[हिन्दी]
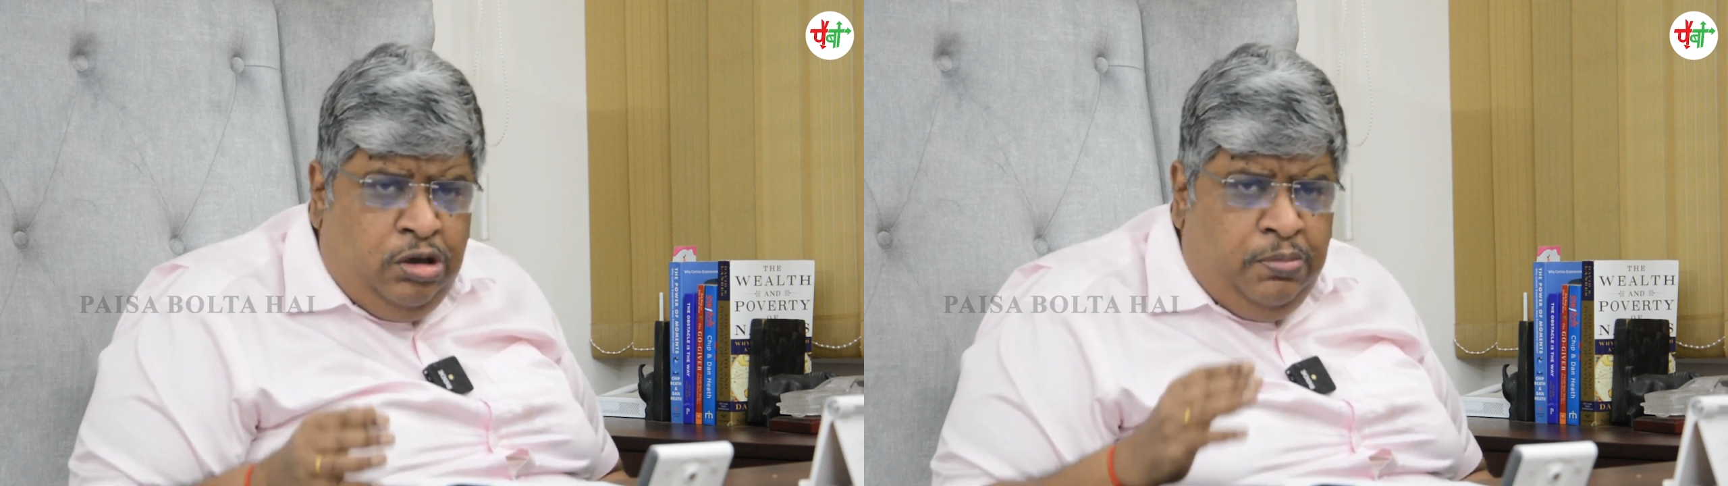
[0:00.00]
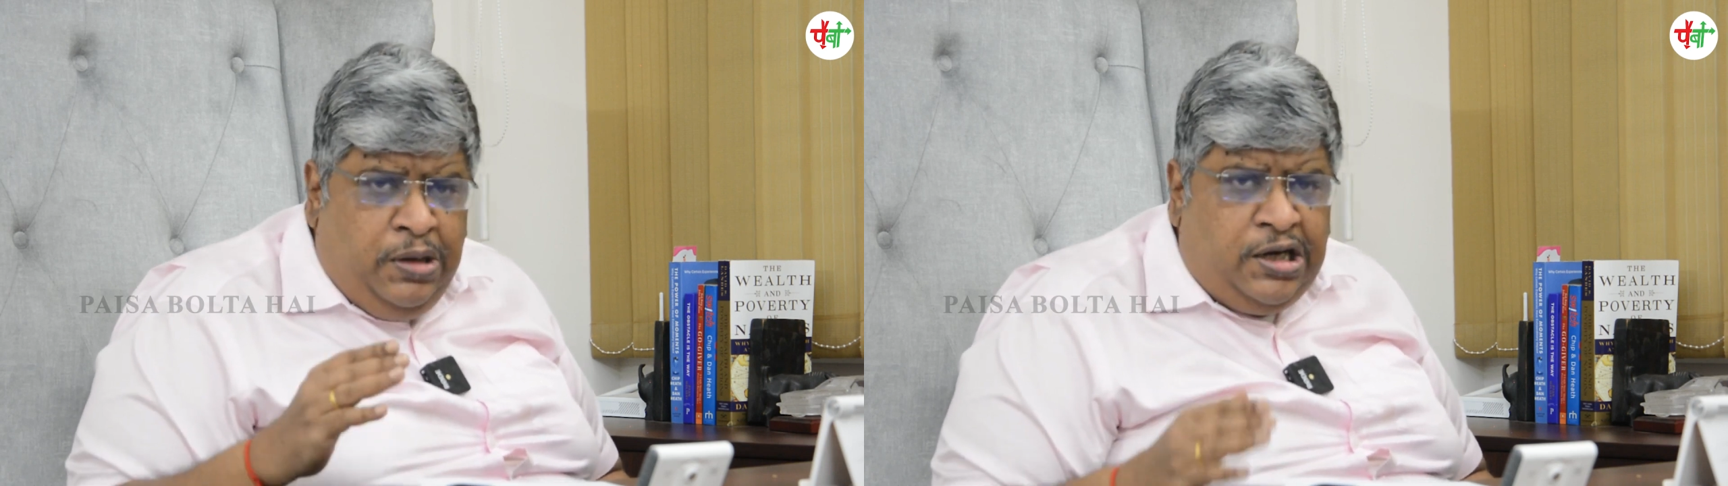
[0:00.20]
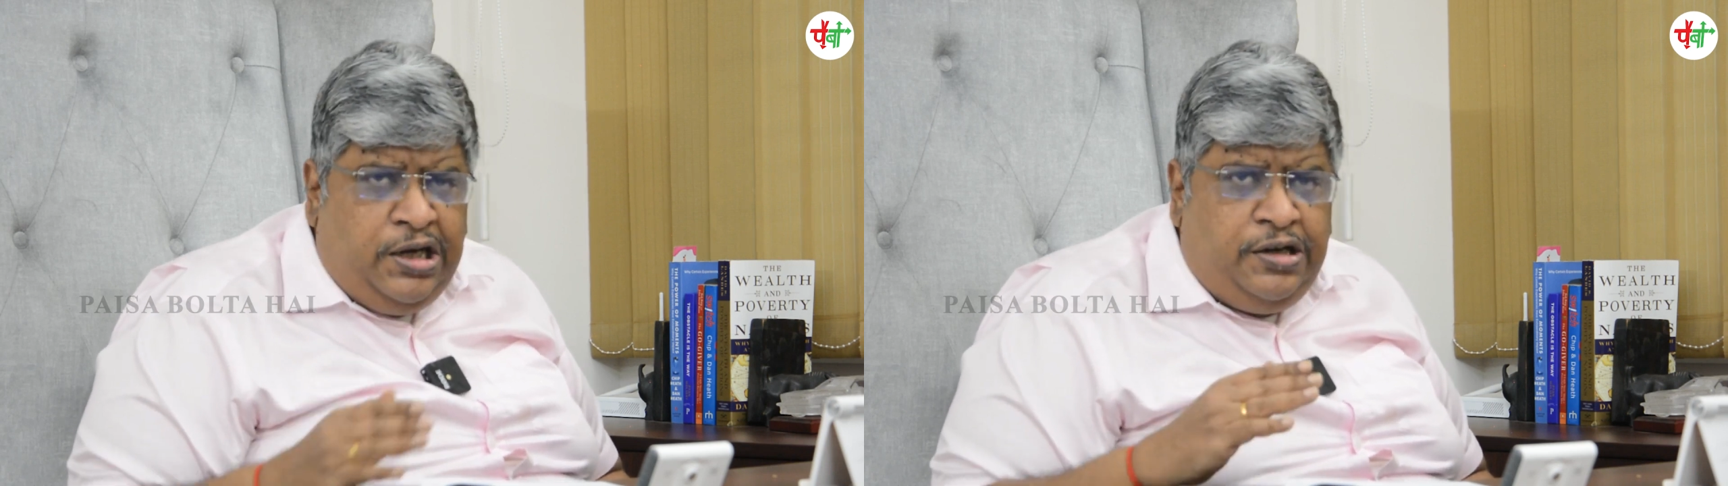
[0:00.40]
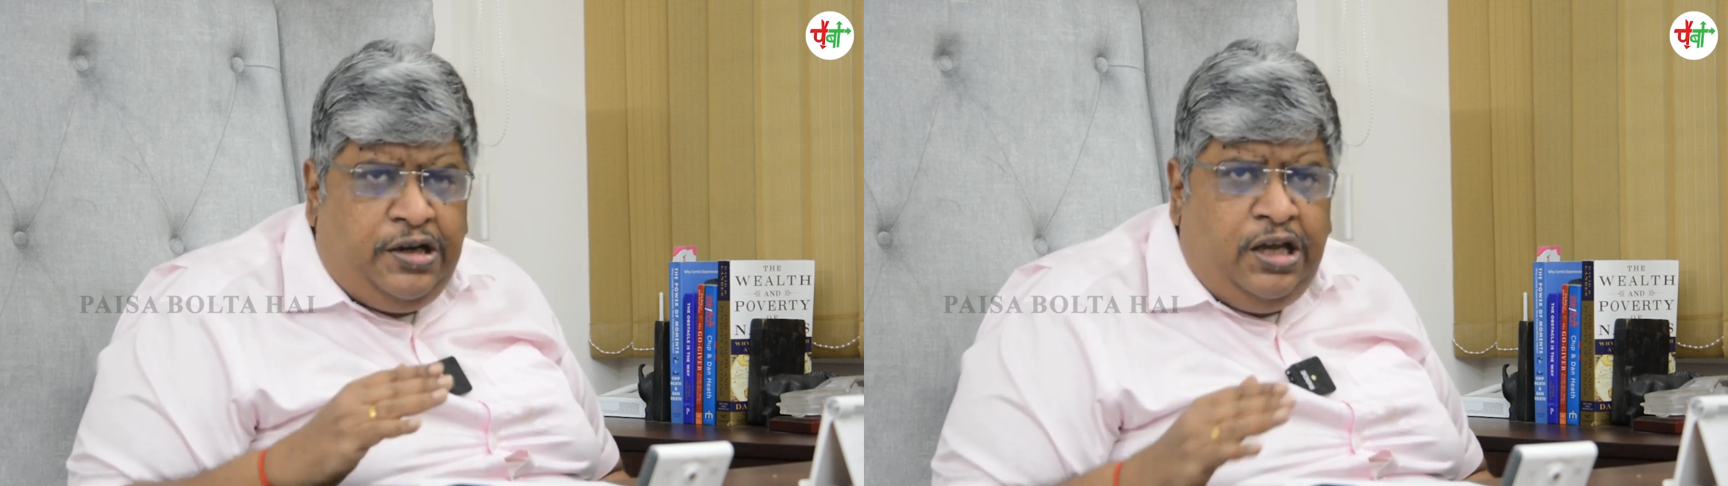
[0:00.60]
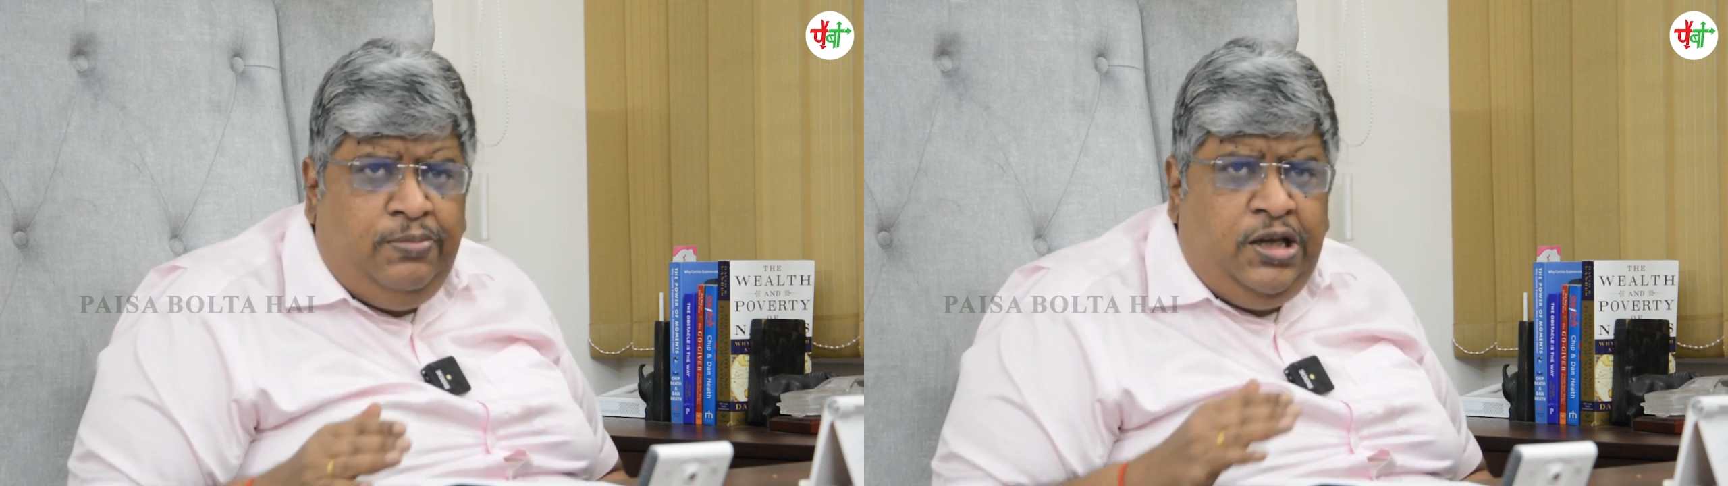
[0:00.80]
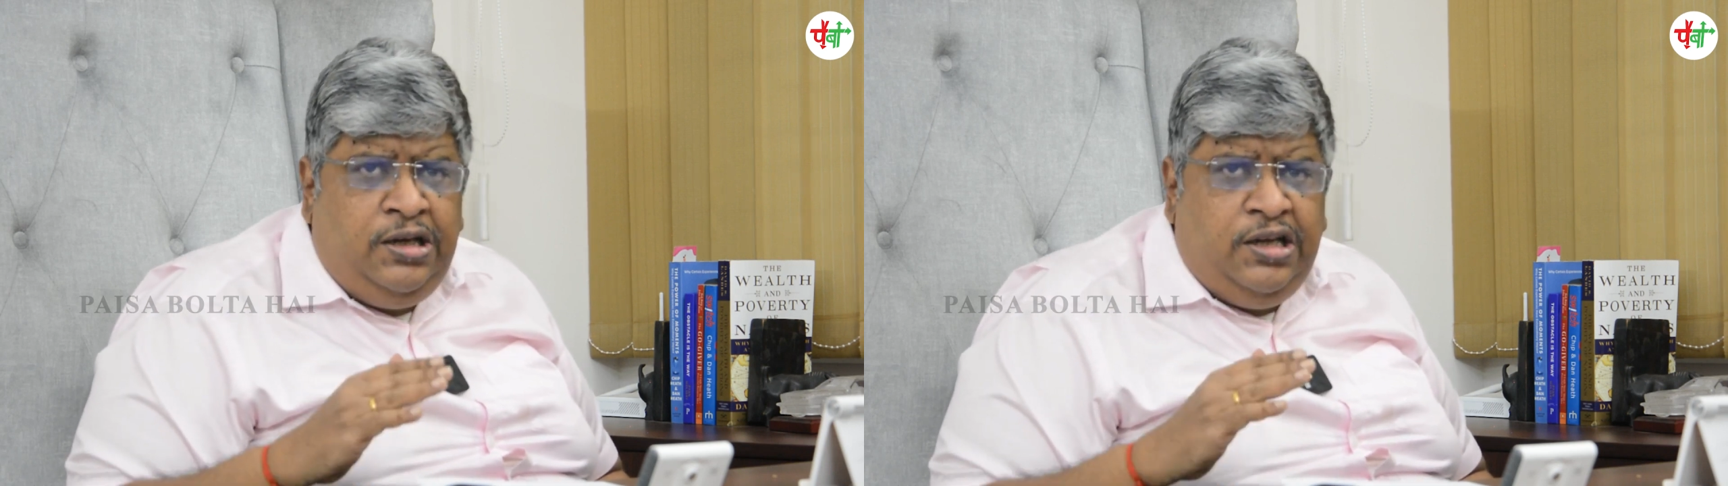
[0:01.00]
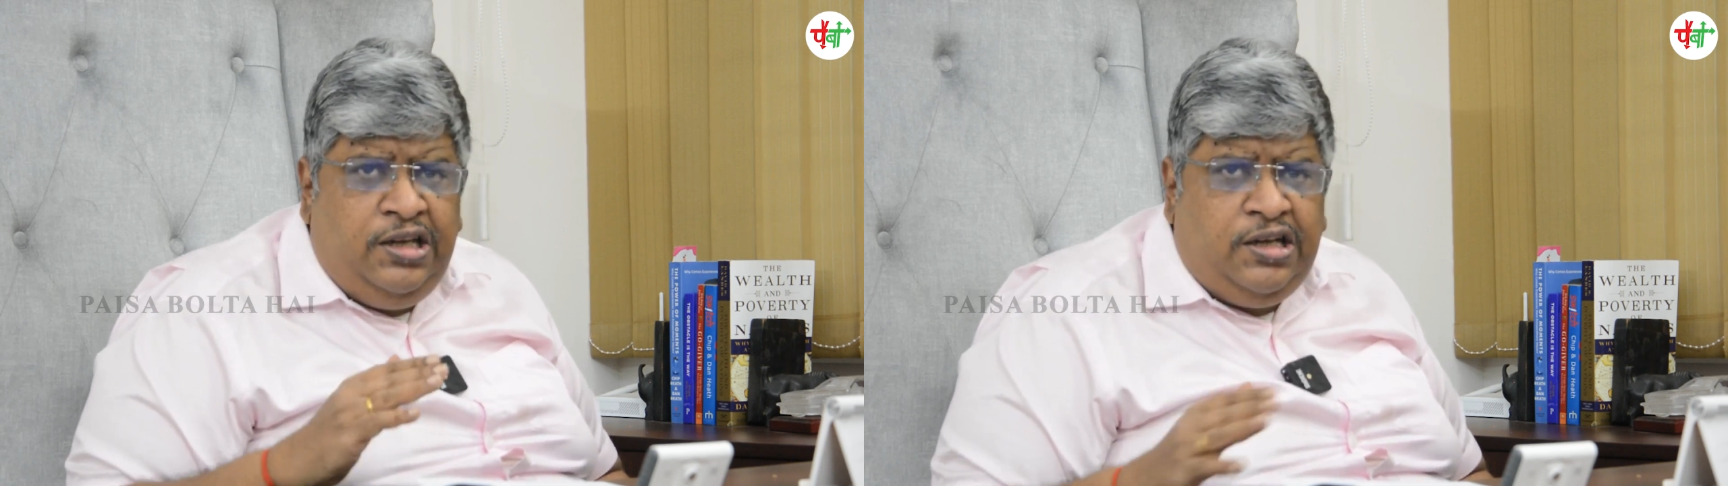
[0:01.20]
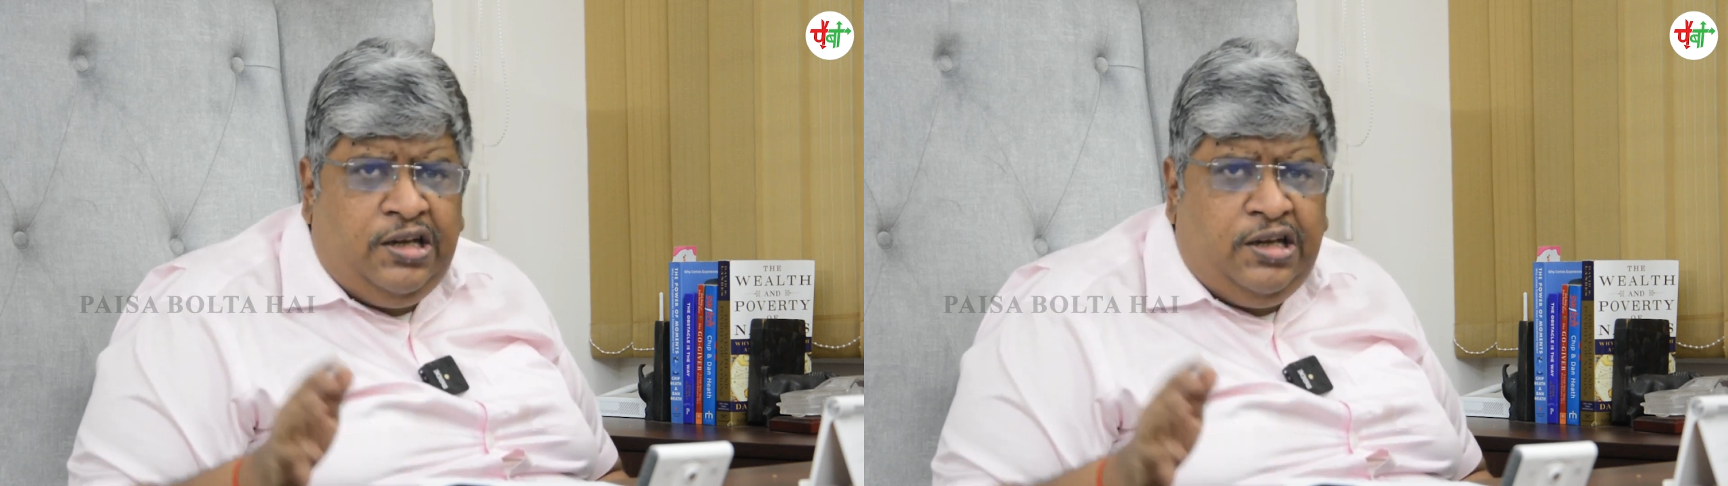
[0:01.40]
मार्केट टाइमिंग नहीं